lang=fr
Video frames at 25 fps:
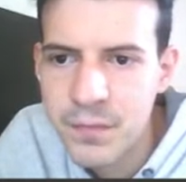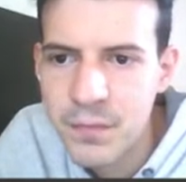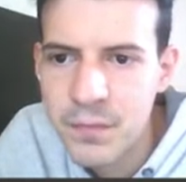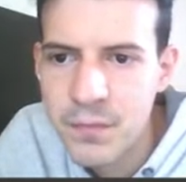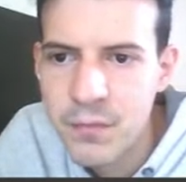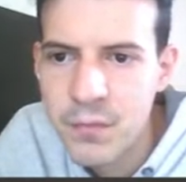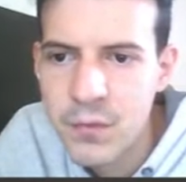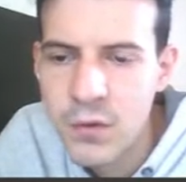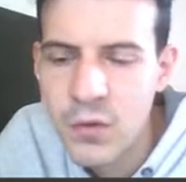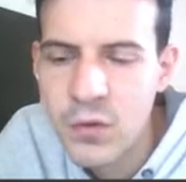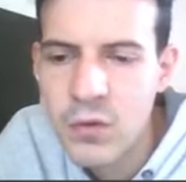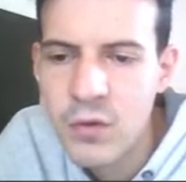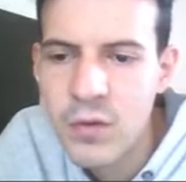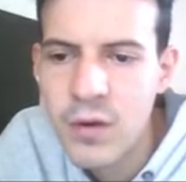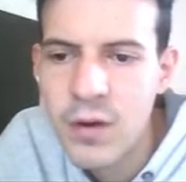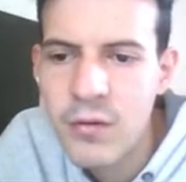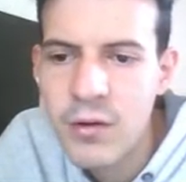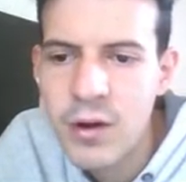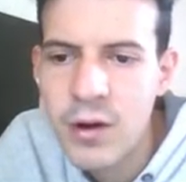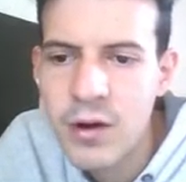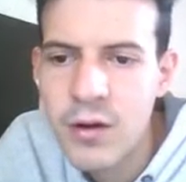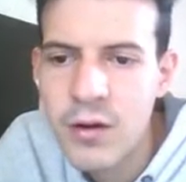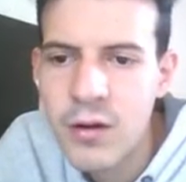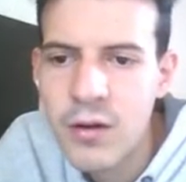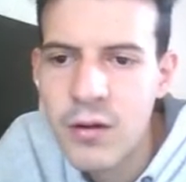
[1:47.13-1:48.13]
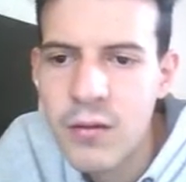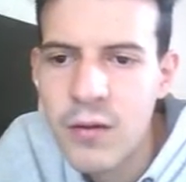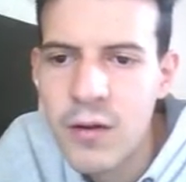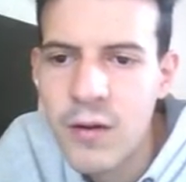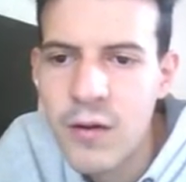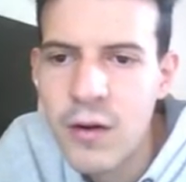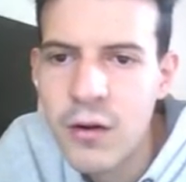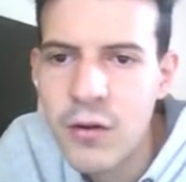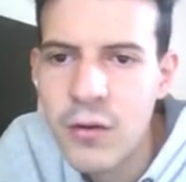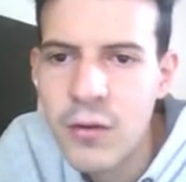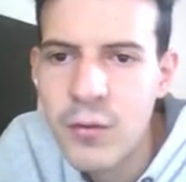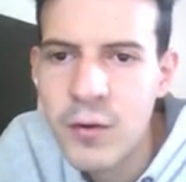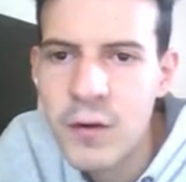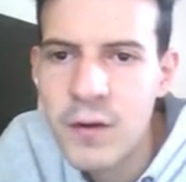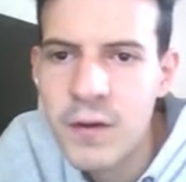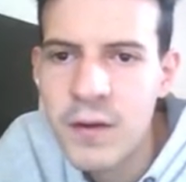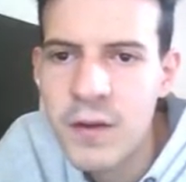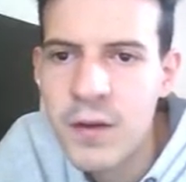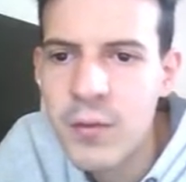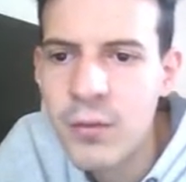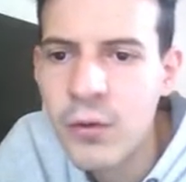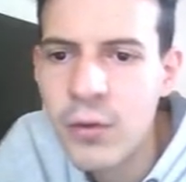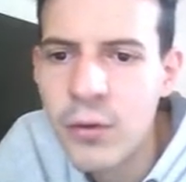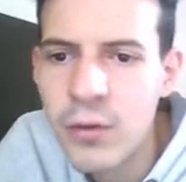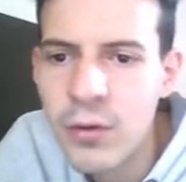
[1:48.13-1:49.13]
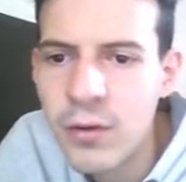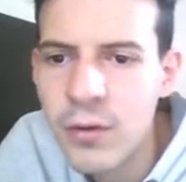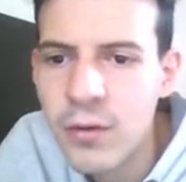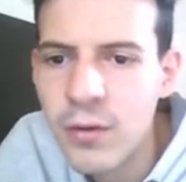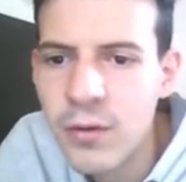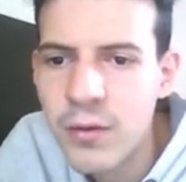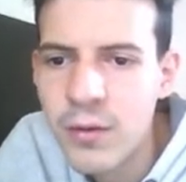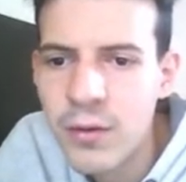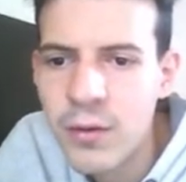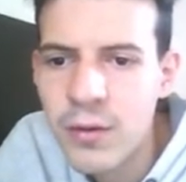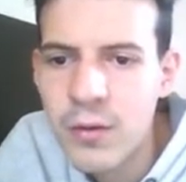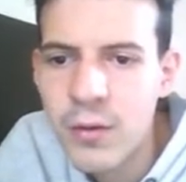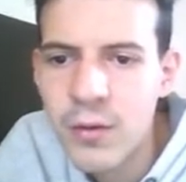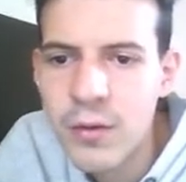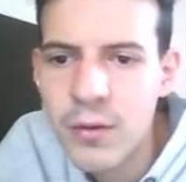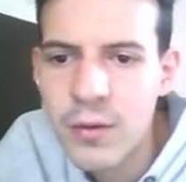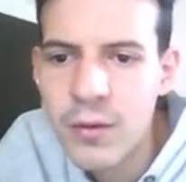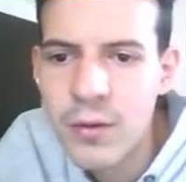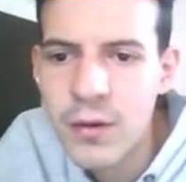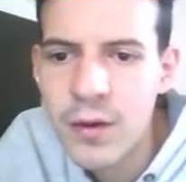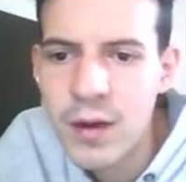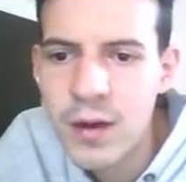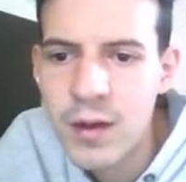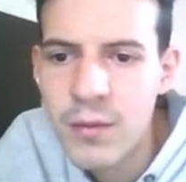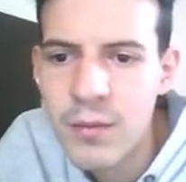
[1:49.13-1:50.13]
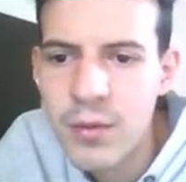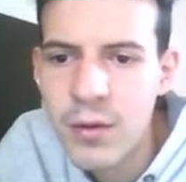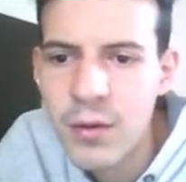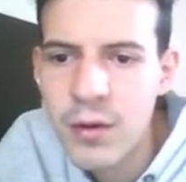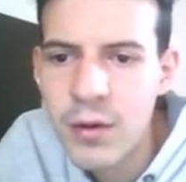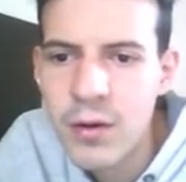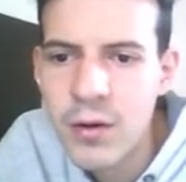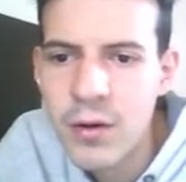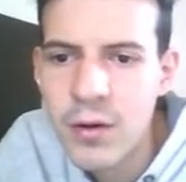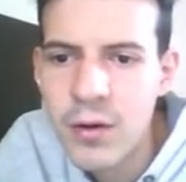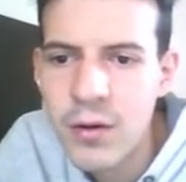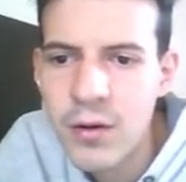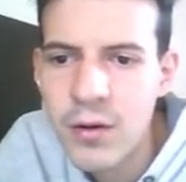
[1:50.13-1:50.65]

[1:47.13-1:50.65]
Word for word: Donc on va voir, euh, on va voir comment il se débrouille. Ok, il prend.